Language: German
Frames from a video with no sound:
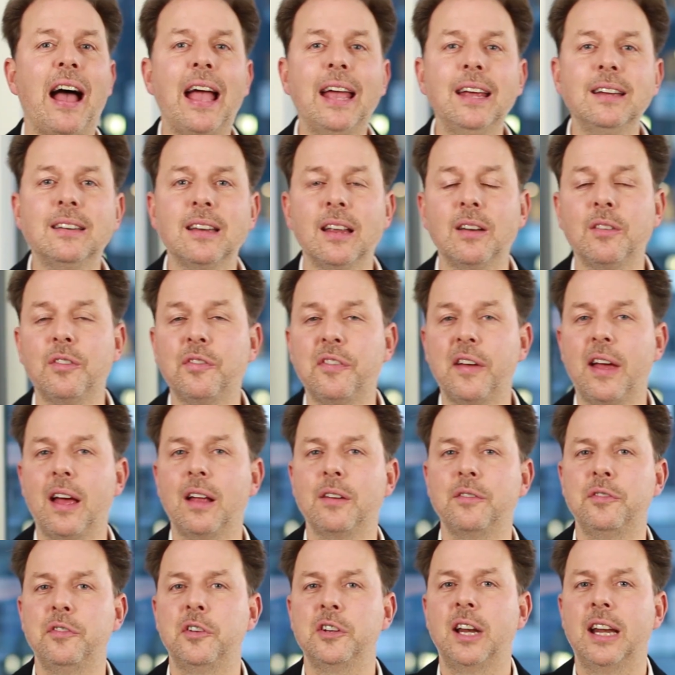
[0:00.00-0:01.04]
weit
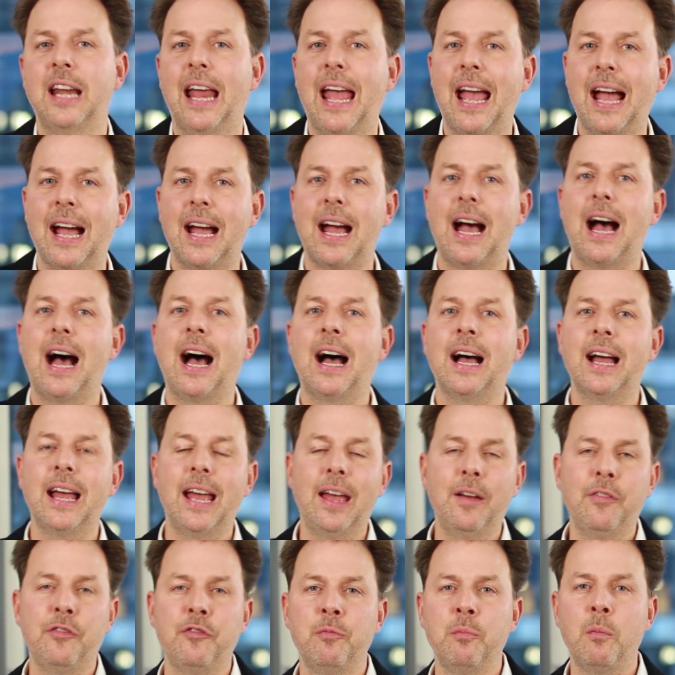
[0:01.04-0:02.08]
entfernt von den
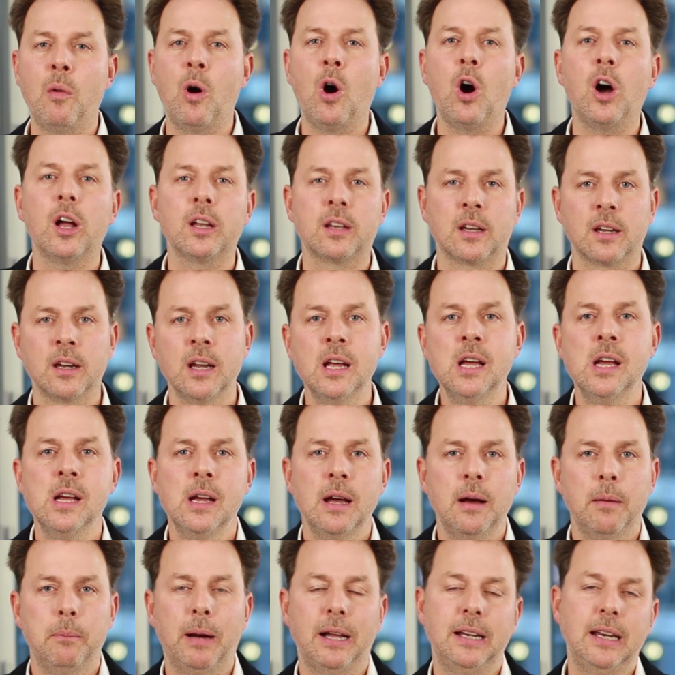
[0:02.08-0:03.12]
RAF-Morden,
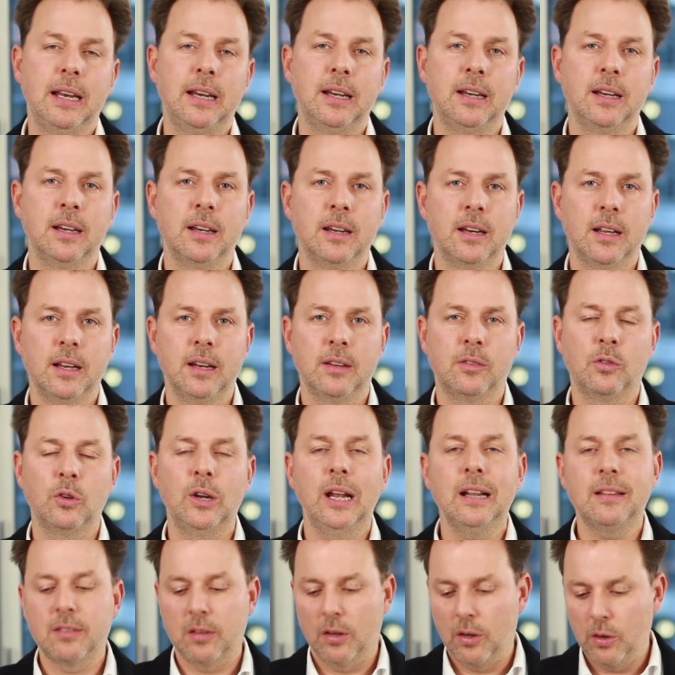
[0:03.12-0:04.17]
bei denen äh,
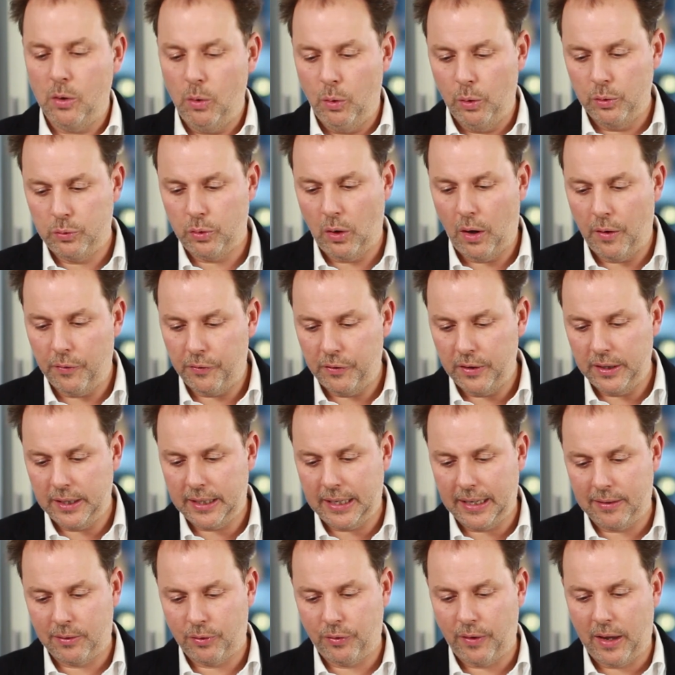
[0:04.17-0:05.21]
zuletzt so eine große
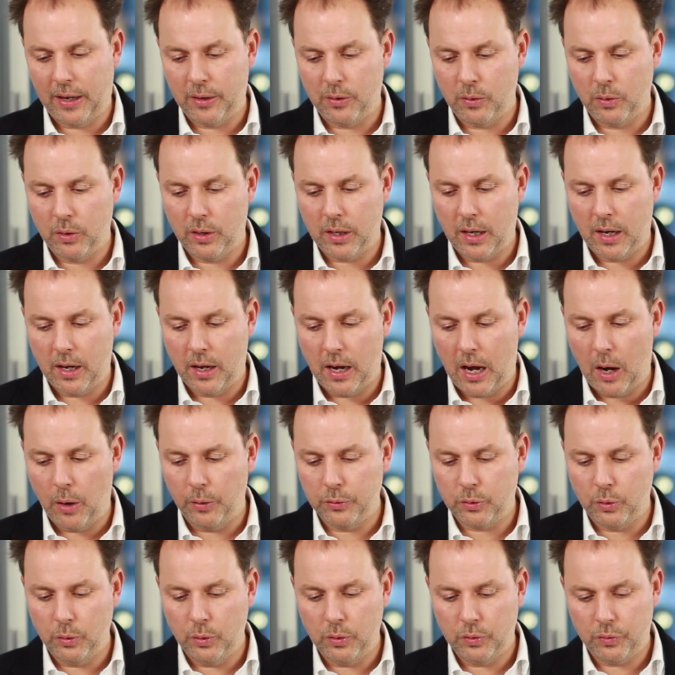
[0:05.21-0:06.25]
Öffentlichkeitsfahndung äh,
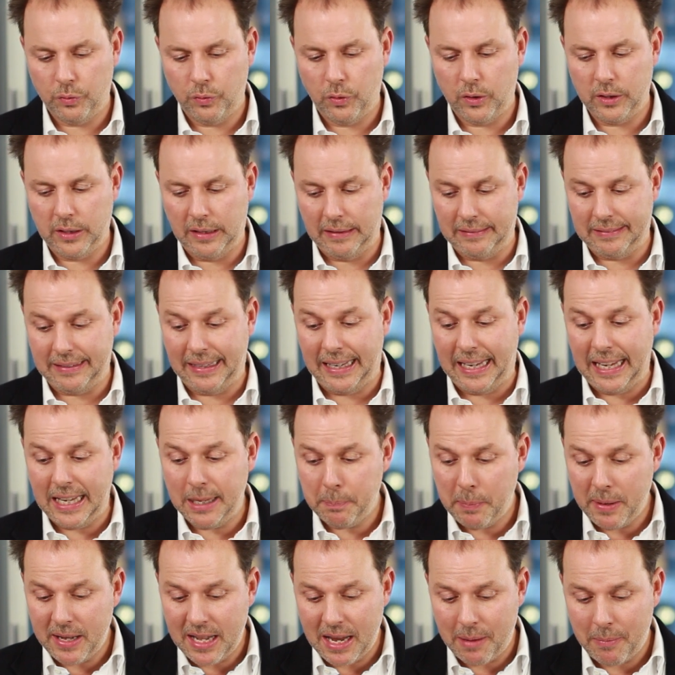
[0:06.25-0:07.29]
ausgelöst worden ist.
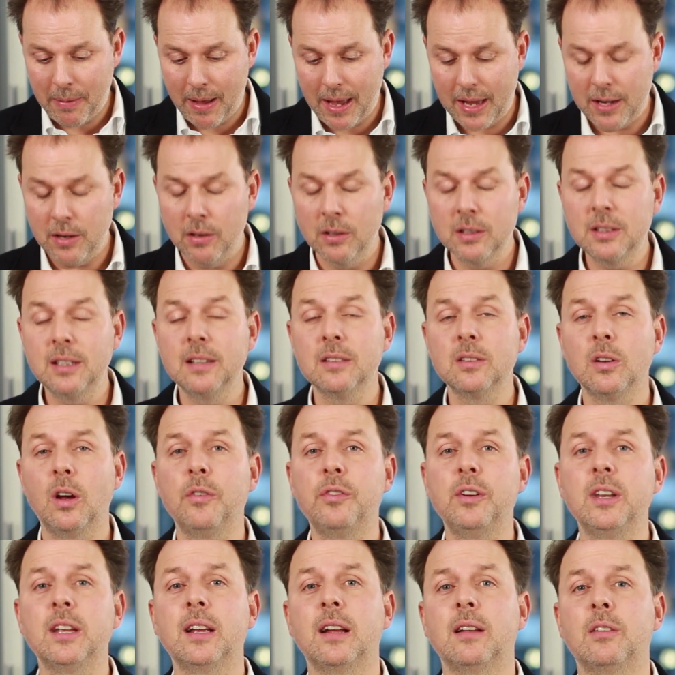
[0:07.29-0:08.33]
Ich bin der Meinung, diese
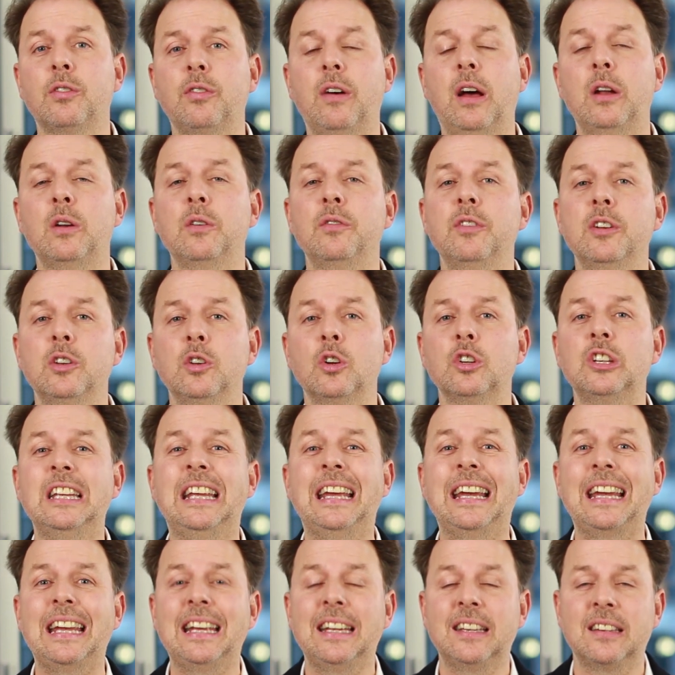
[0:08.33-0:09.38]
Öffentlichkeitsfahndung wird noch die
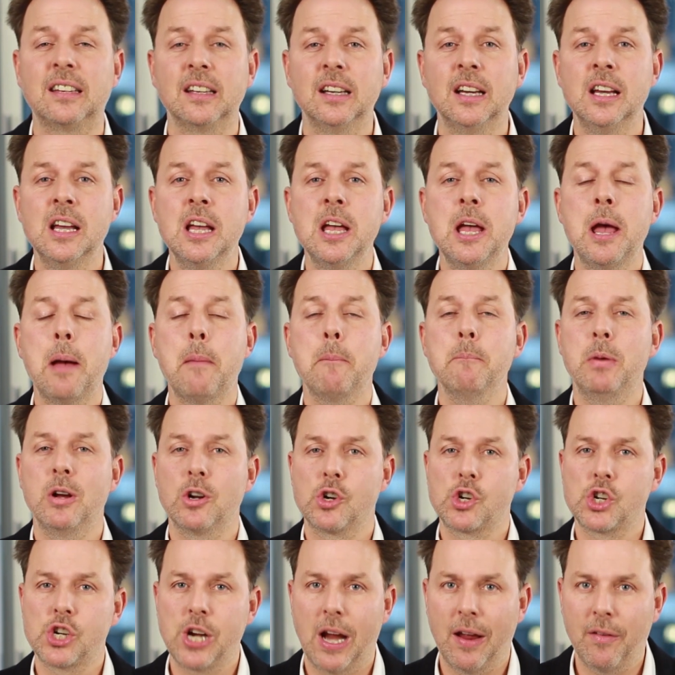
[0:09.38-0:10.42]
Gerichte
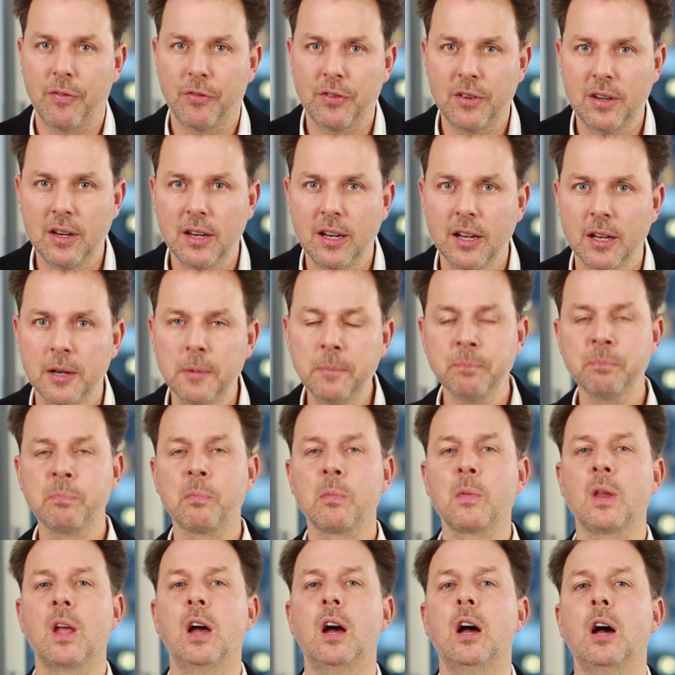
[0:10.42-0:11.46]
beschäftigen
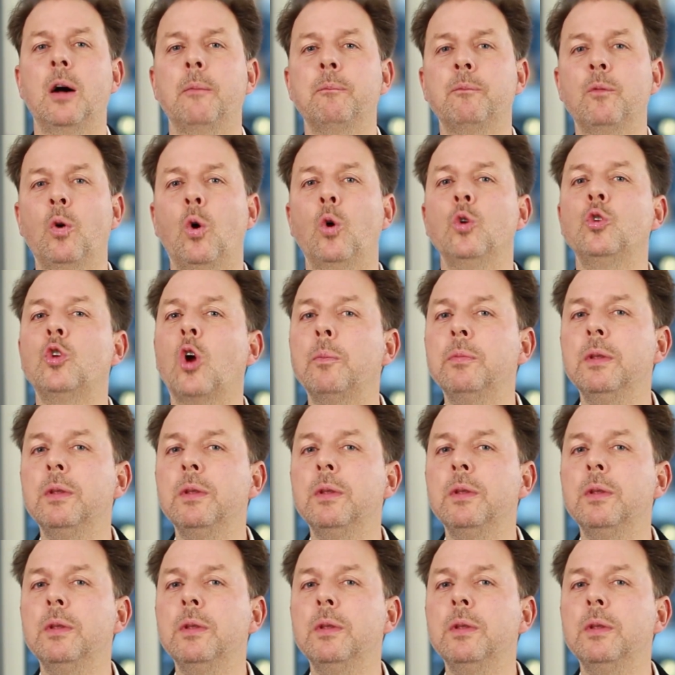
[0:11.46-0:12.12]
ähm, und